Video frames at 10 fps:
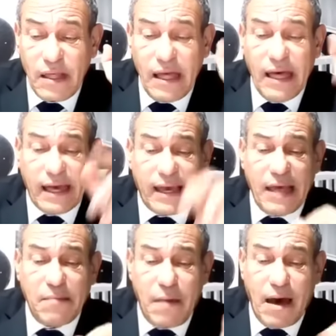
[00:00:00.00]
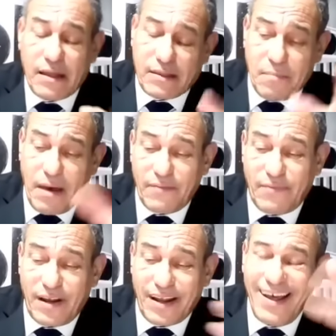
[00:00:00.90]
ايه كان معاه طبعا
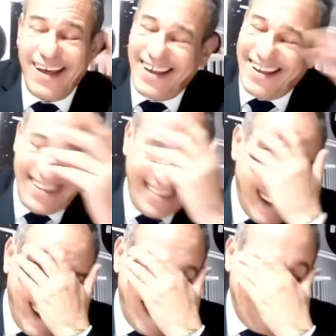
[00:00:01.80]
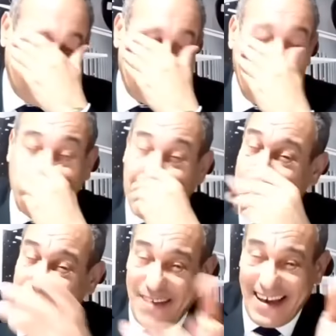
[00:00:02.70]
فرح لا بصح
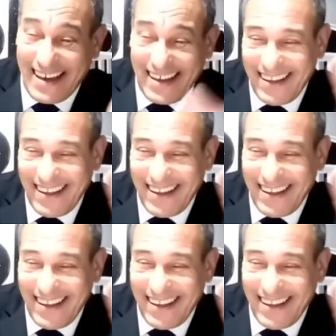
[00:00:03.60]
كان معاه